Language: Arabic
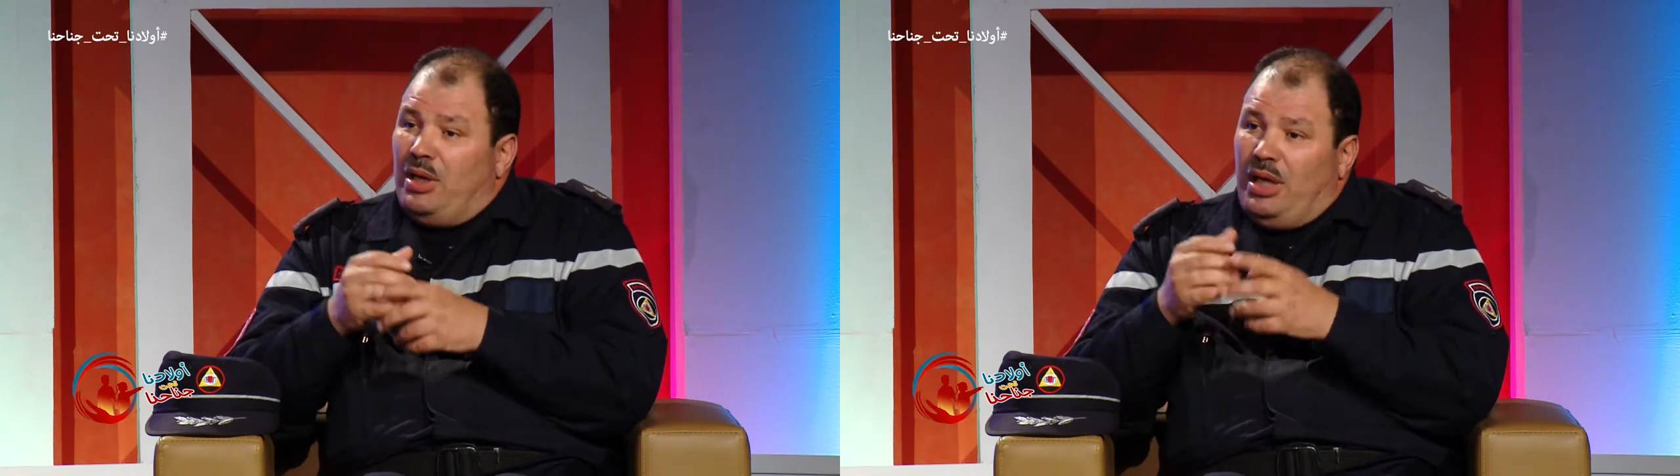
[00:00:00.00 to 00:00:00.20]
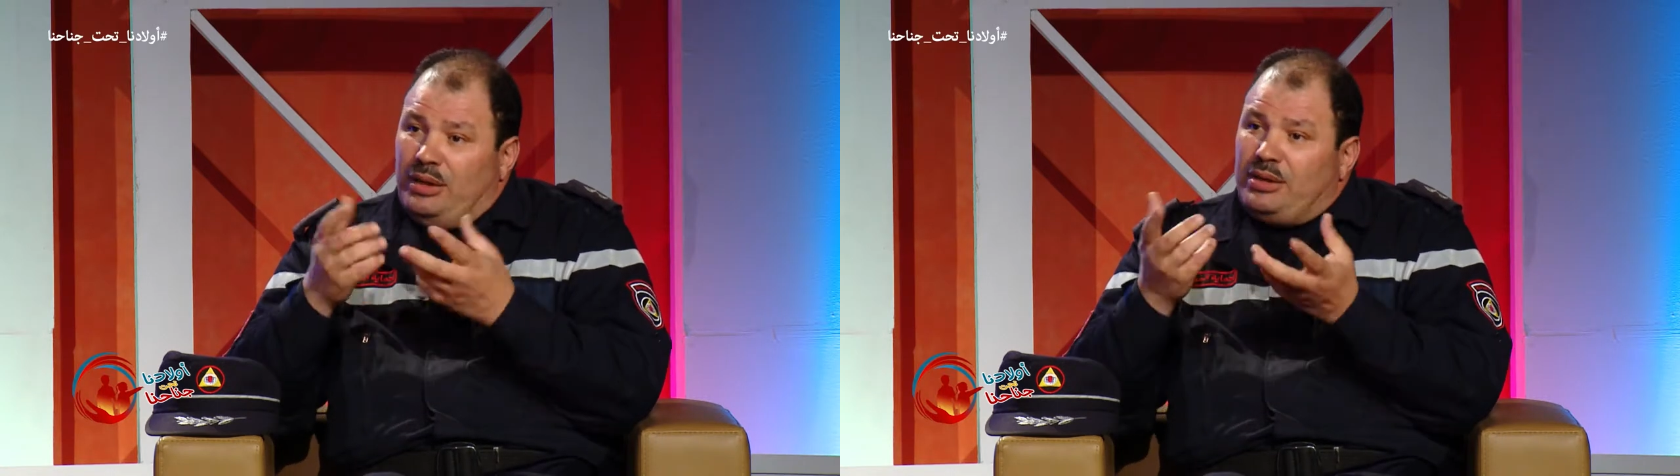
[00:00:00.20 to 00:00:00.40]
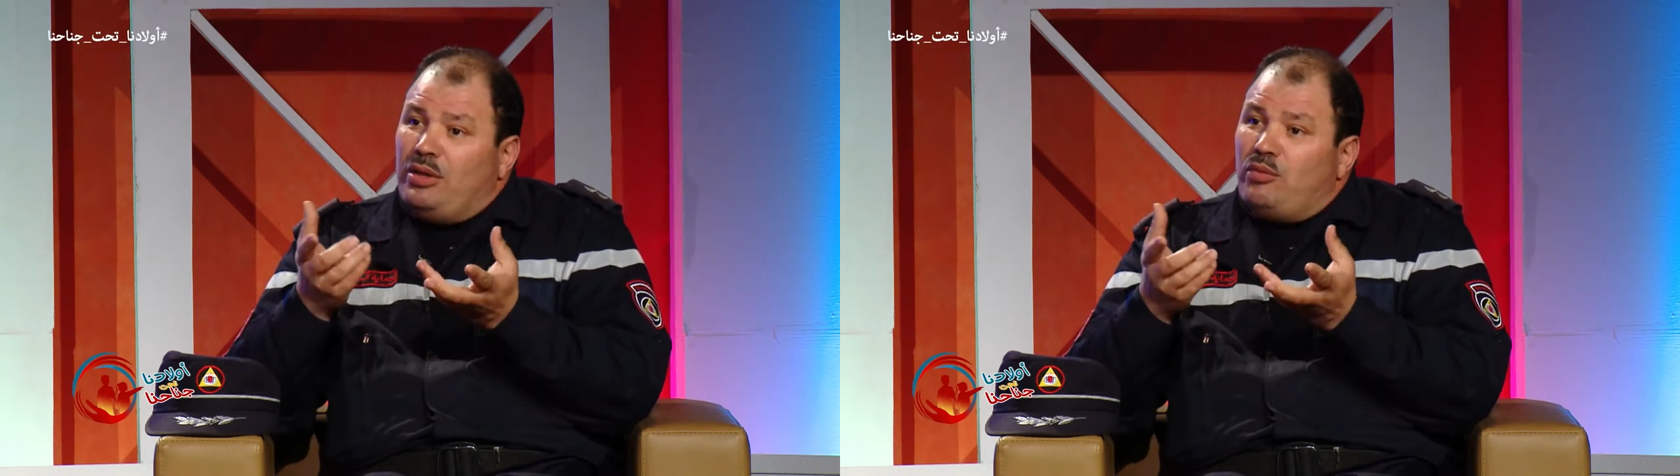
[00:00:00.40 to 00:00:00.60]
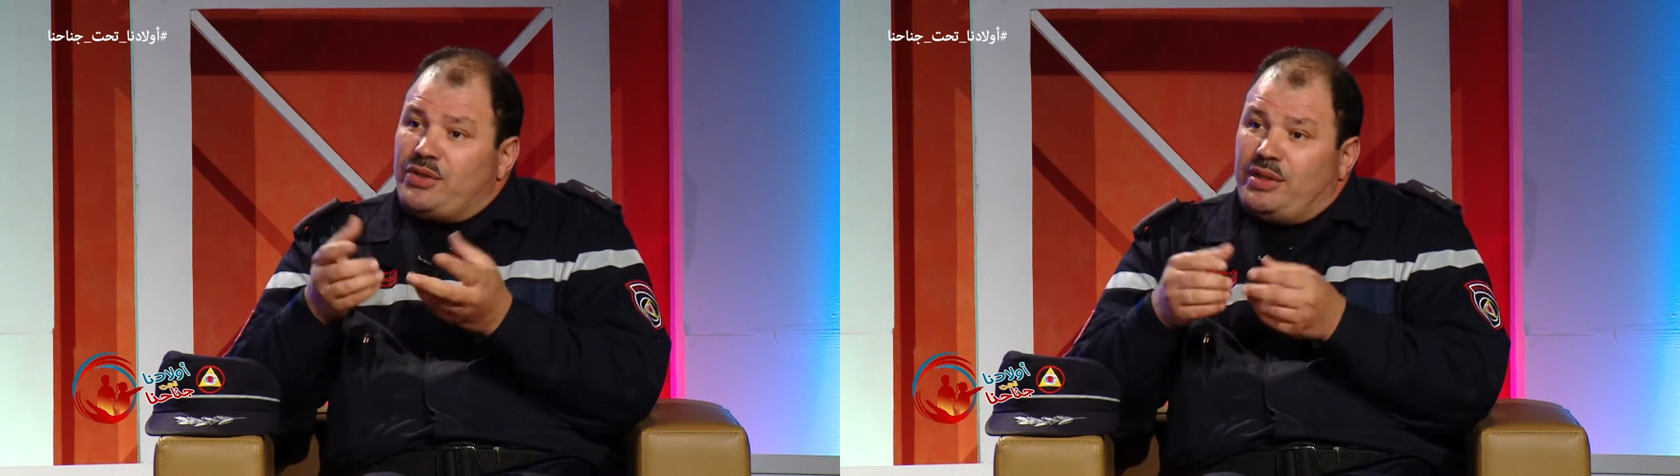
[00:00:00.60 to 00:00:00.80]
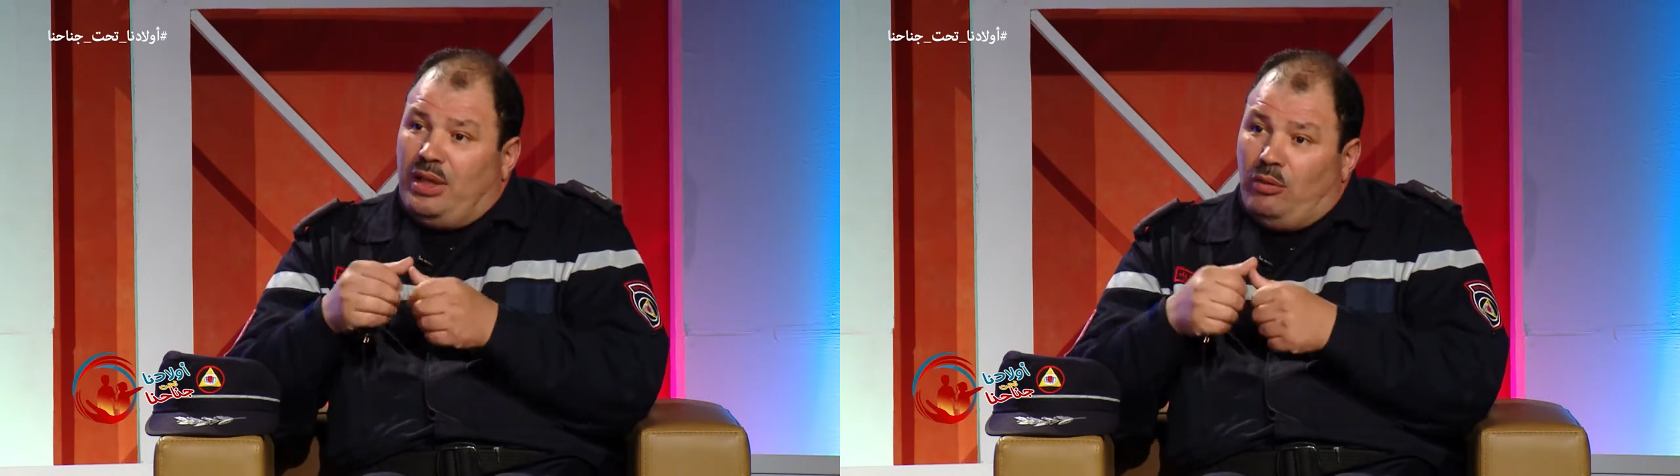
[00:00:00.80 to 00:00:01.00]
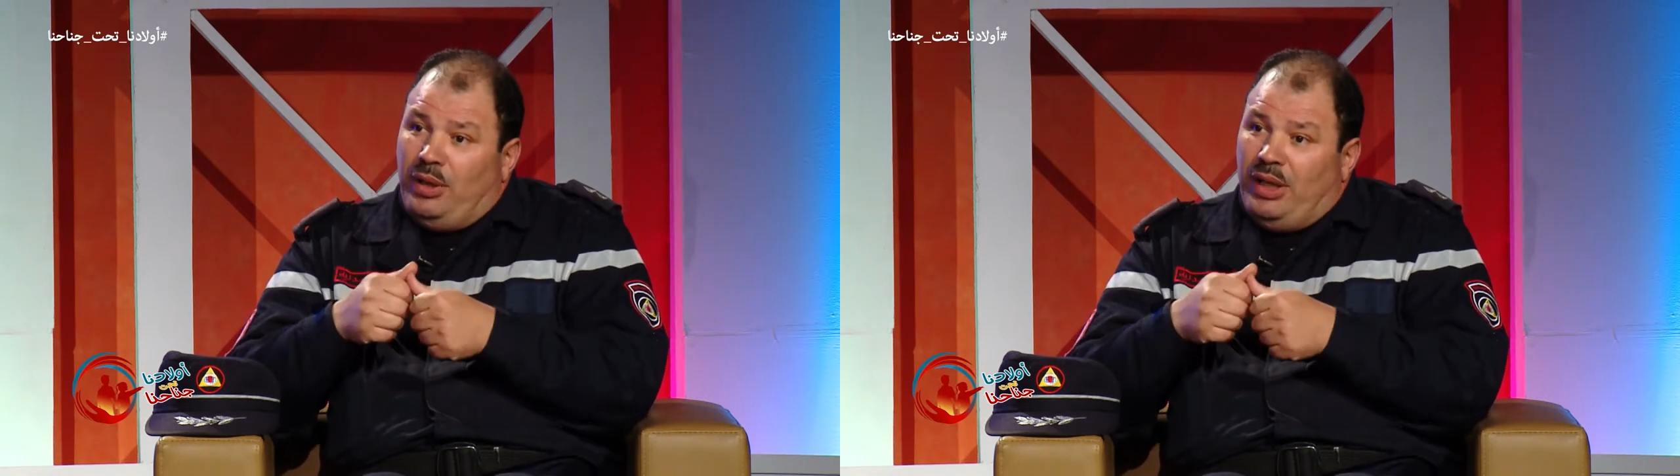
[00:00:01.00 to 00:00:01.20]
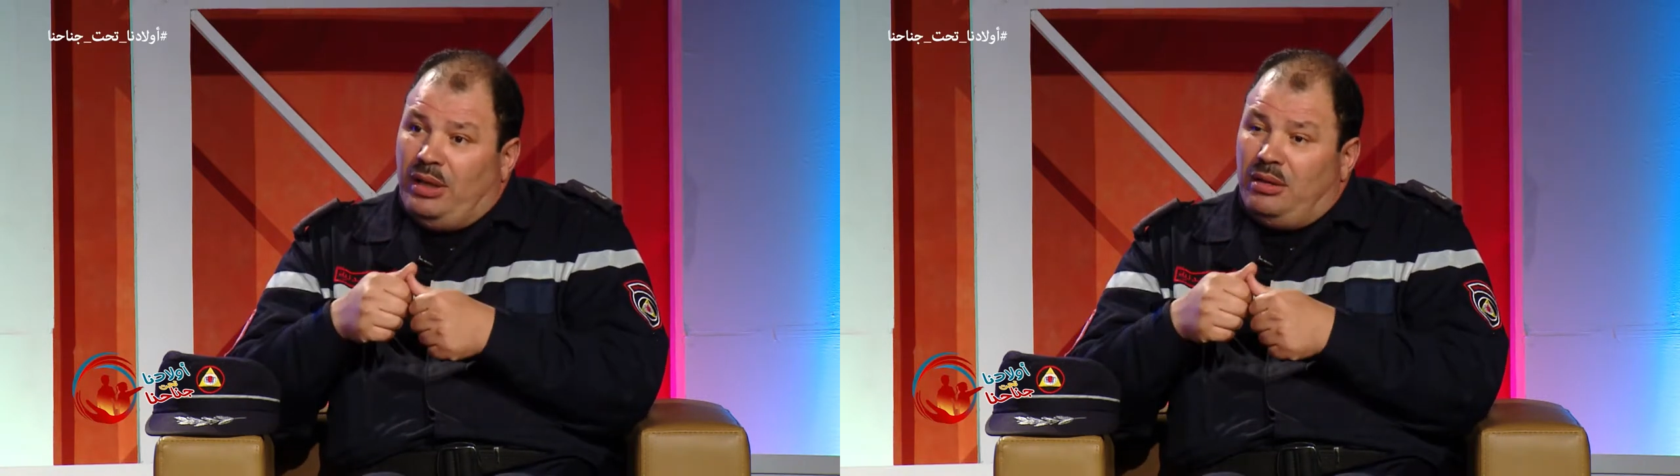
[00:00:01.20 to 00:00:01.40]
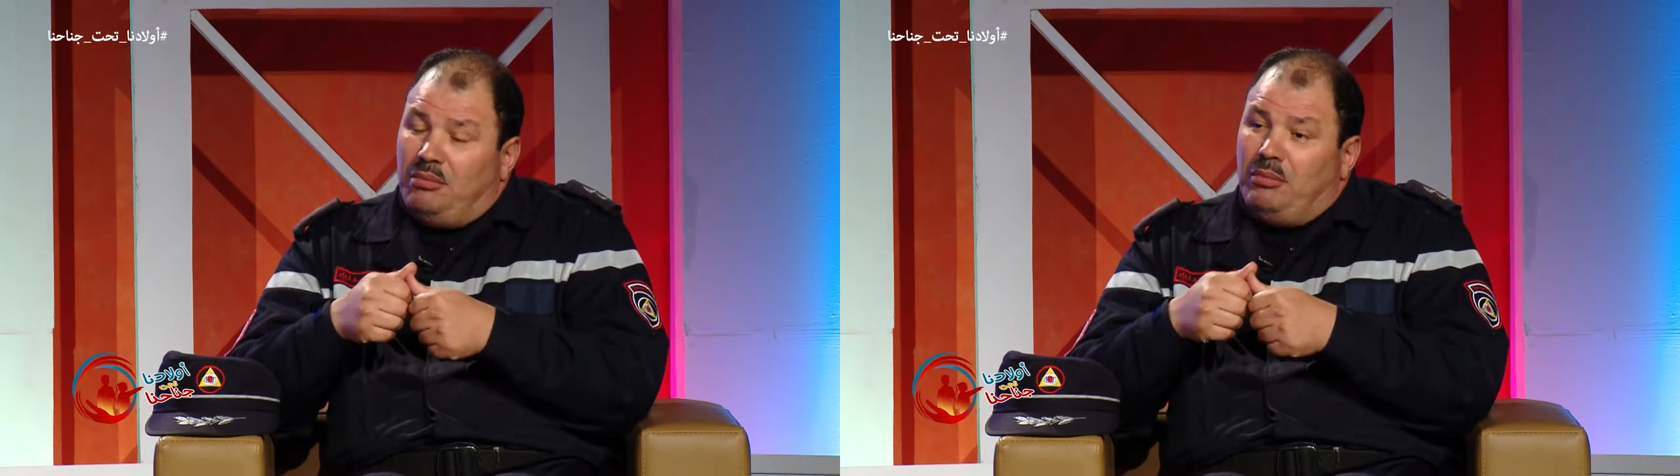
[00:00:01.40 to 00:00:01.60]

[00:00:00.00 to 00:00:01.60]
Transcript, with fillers: حتى نوصل الاولياء